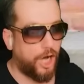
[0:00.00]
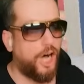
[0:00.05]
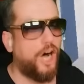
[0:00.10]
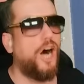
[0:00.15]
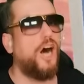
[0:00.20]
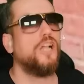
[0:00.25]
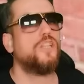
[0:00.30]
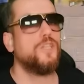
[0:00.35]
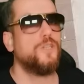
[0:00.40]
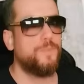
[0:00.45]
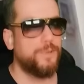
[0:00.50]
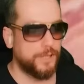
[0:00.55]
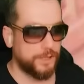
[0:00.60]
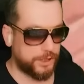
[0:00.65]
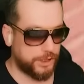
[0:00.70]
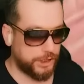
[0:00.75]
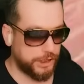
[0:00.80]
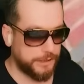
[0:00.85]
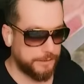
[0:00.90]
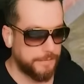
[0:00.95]
Hadi
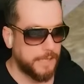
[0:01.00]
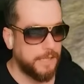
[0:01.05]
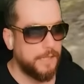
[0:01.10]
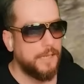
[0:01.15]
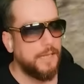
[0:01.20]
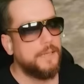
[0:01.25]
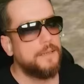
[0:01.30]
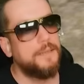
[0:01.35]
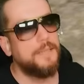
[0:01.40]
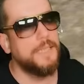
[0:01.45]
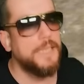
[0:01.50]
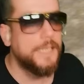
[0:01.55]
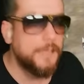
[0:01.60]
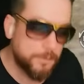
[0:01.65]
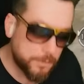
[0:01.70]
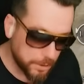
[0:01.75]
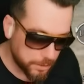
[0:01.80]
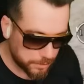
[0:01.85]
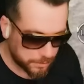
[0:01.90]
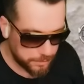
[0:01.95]
bakayım. Değil
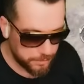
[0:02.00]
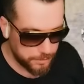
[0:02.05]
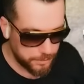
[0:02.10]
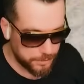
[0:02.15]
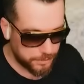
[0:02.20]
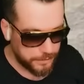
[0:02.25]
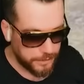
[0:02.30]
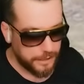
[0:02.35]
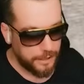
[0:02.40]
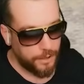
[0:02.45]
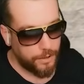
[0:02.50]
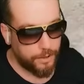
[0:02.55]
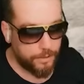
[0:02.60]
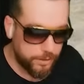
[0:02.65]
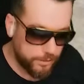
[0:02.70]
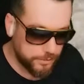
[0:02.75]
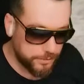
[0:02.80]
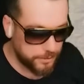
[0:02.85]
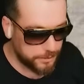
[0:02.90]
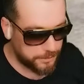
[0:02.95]
durdunuz.
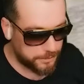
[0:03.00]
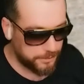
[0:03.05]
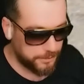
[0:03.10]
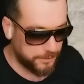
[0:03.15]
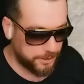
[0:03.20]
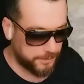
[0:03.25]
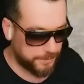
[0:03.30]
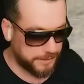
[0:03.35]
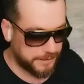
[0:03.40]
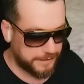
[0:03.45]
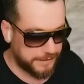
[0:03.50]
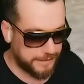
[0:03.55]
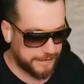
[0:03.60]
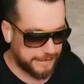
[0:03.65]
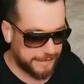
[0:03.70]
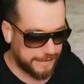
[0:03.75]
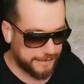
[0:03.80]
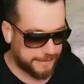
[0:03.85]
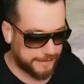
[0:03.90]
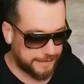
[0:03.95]
On durdunuz birden
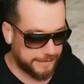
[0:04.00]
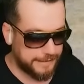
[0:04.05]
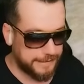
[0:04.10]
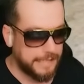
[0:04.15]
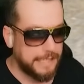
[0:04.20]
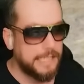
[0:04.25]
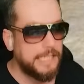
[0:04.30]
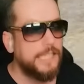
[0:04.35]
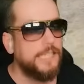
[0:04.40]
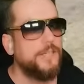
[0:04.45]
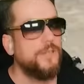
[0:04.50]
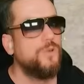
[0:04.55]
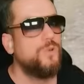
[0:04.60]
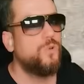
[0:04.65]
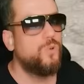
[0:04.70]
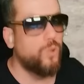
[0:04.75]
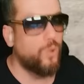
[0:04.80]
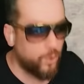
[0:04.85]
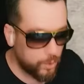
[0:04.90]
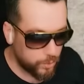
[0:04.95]
gelsin
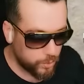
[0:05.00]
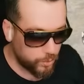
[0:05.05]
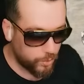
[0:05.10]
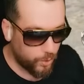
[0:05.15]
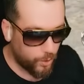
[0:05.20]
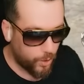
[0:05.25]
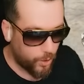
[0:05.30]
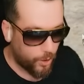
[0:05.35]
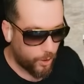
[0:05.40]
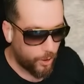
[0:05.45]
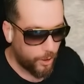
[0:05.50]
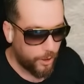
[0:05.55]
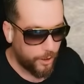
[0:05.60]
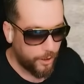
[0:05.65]
doldu.